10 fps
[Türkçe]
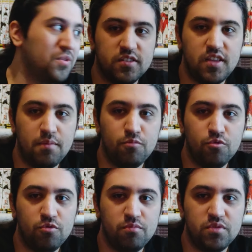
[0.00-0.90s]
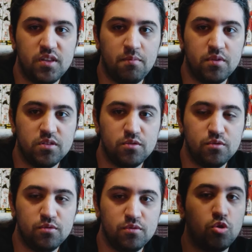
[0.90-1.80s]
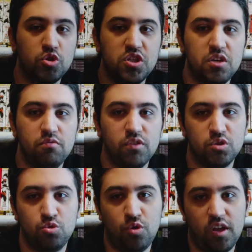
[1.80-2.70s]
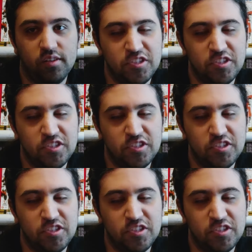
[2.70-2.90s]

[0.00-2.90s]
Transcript: Zenbu Misemasu Toshi Wasure.